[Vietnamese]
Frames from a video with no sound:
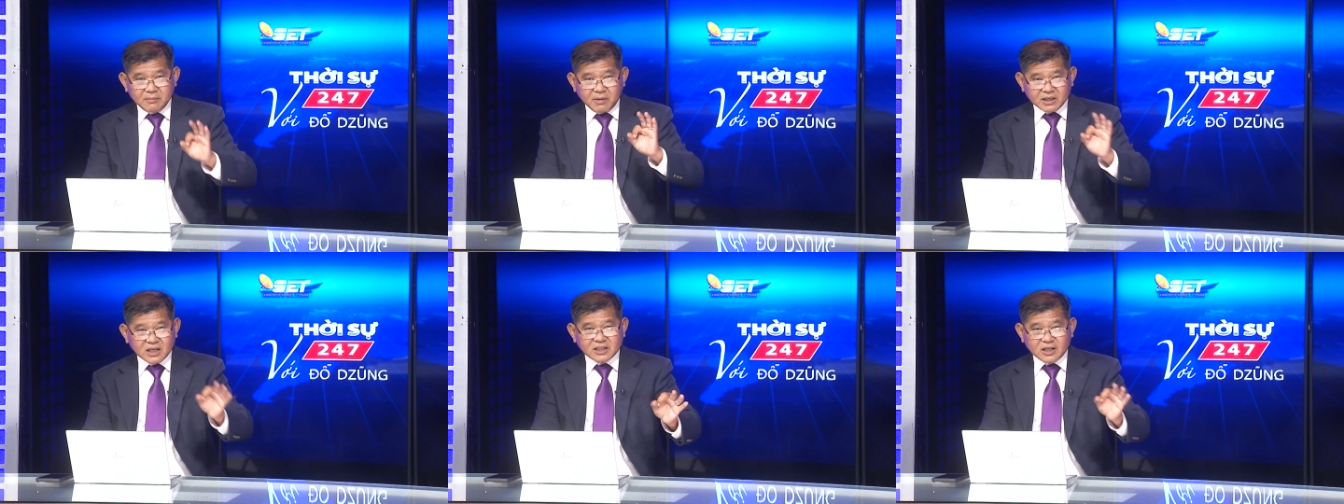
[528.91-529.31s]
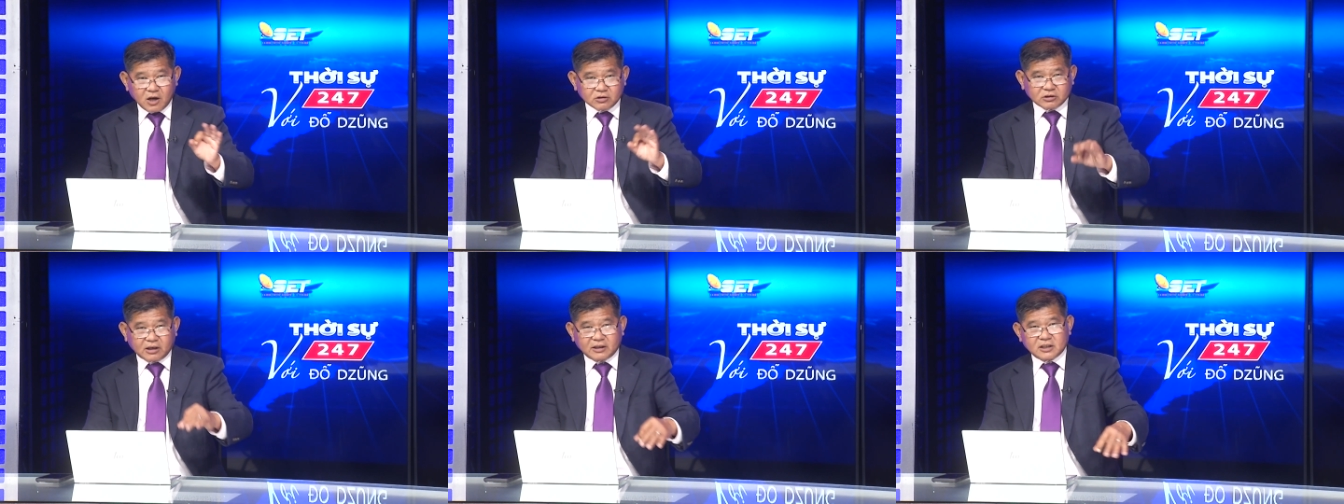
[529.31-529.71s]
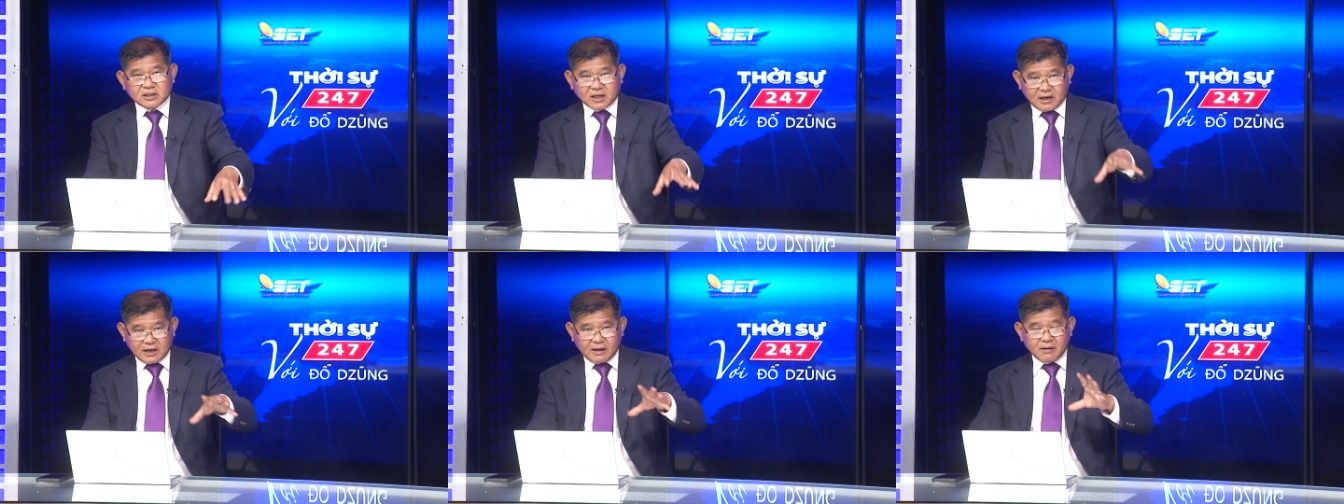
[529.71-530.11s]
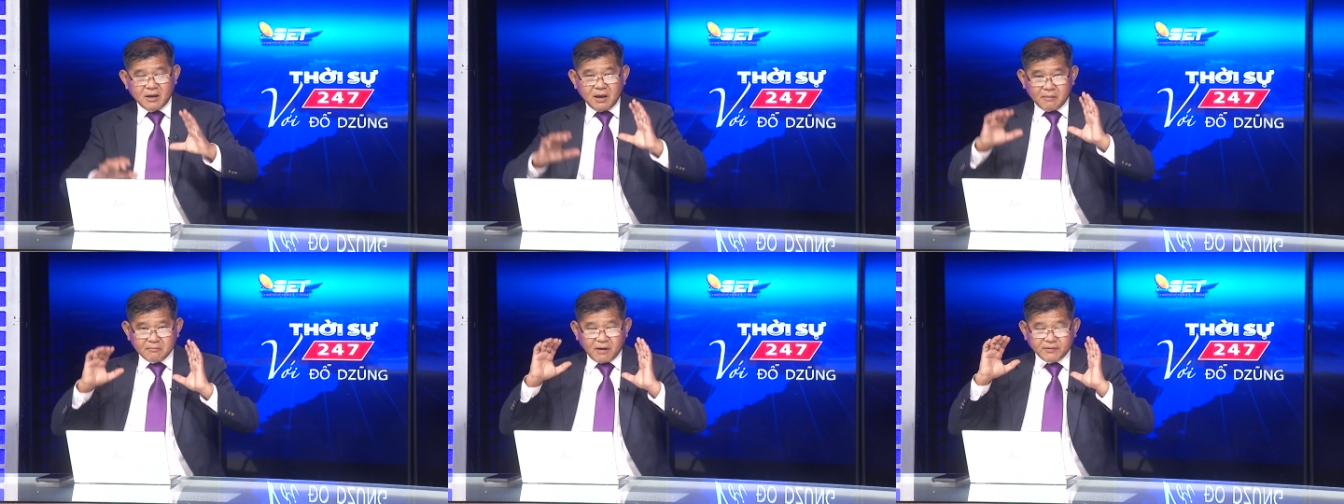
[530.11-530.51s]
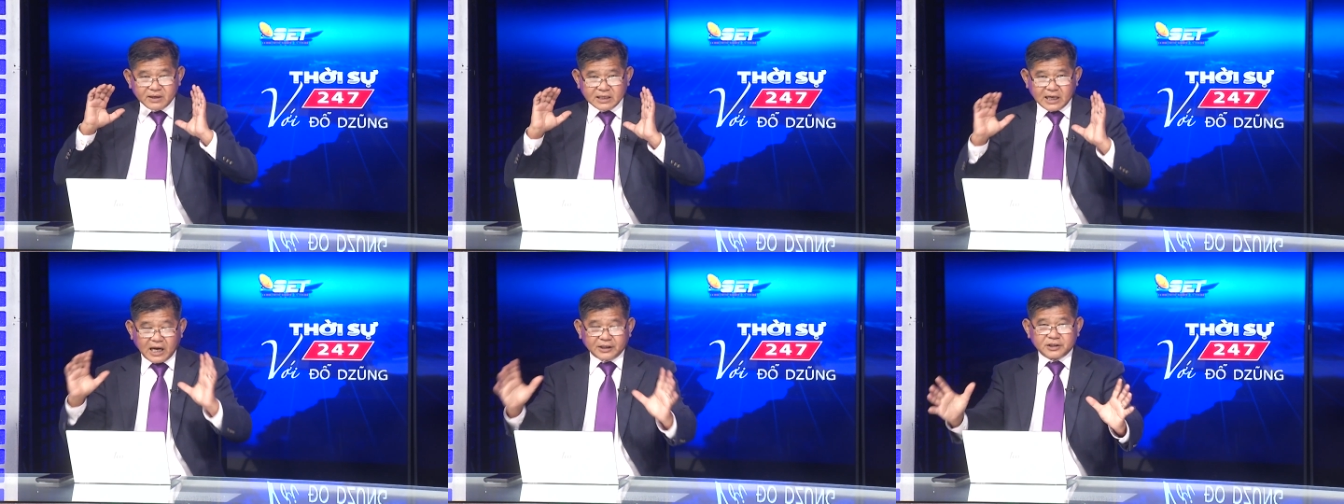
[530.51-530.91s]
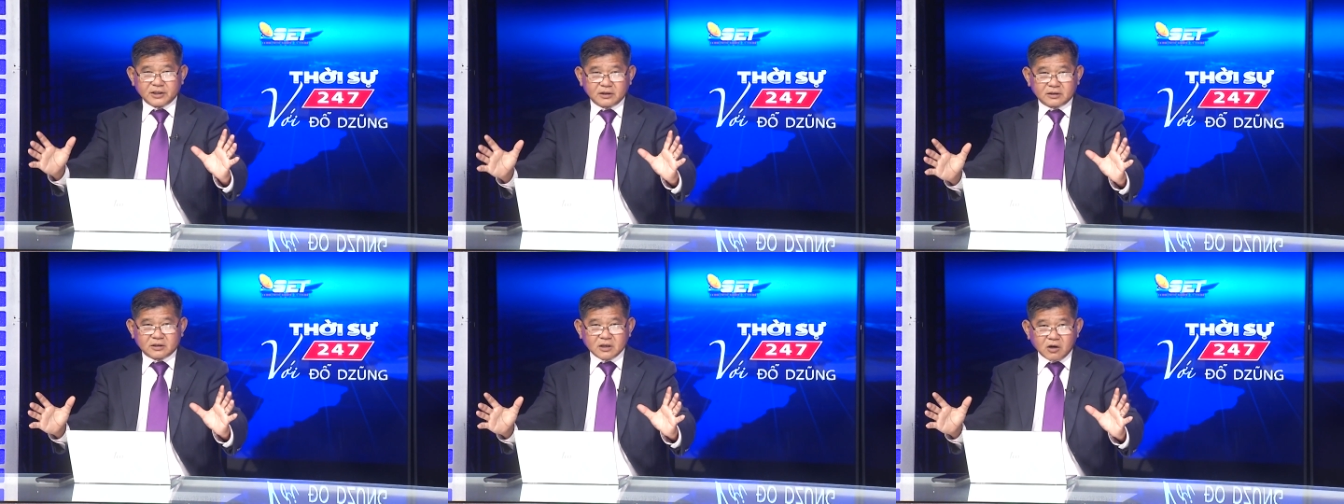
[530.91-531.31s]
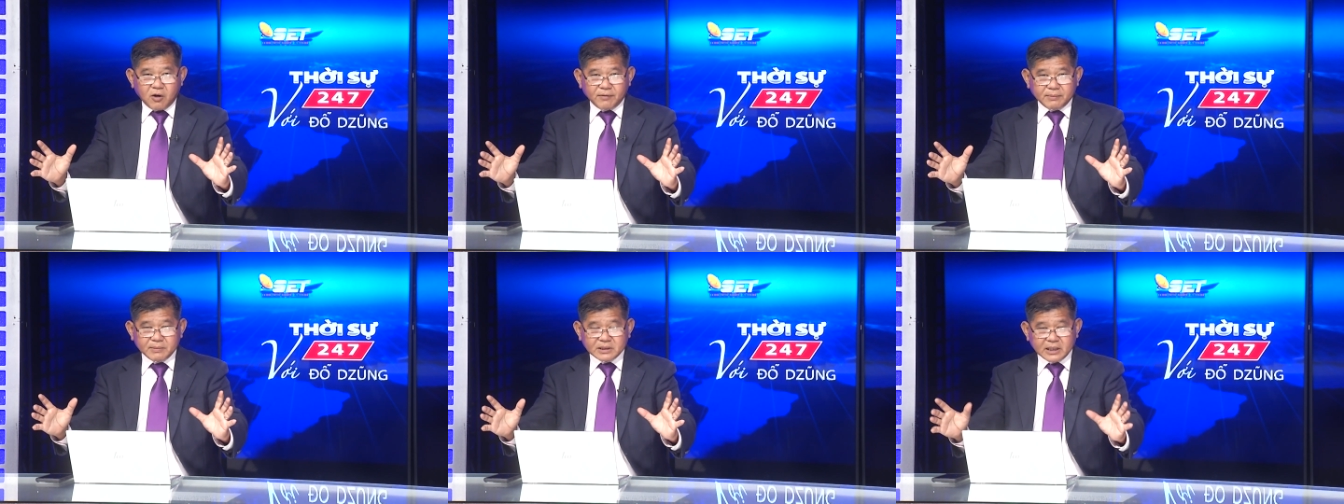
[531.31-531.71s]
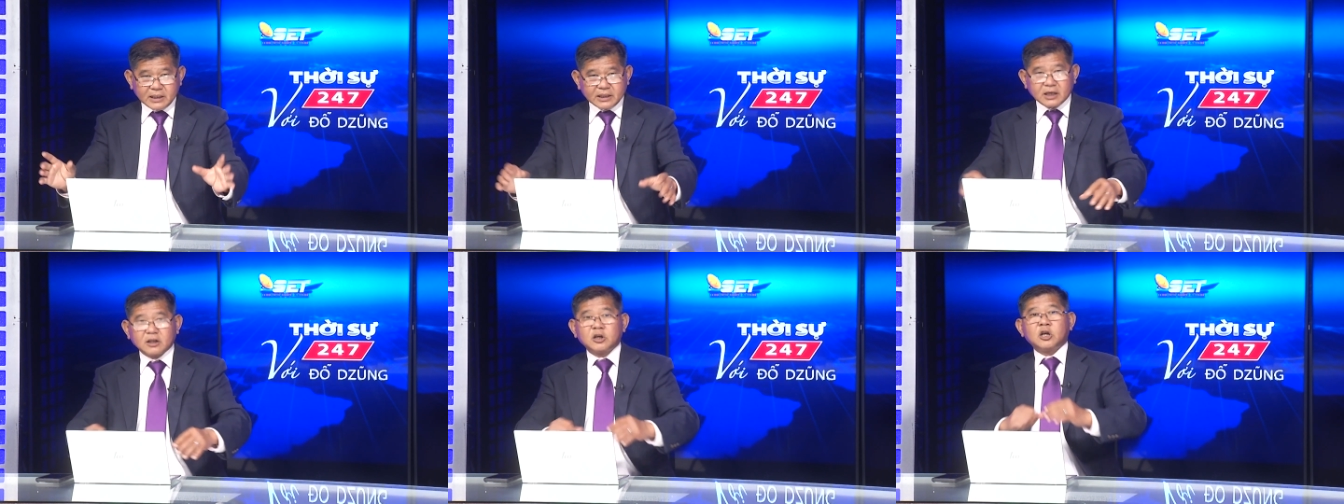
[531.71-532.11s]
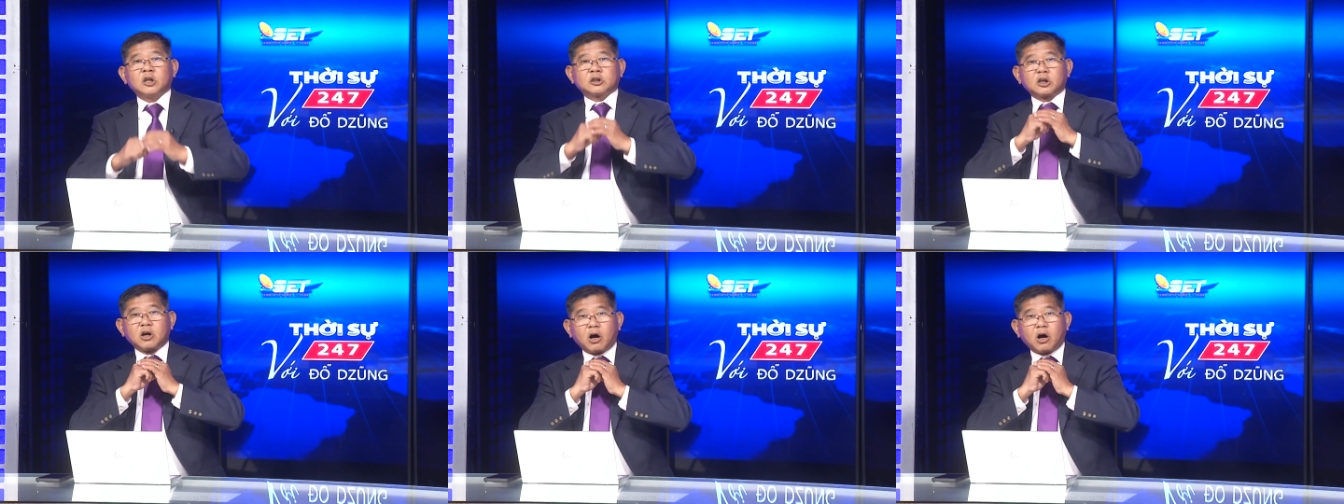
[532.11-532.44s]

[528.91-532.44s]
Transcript: emergency authorization là bởi vì cần chữa Covid-19 thì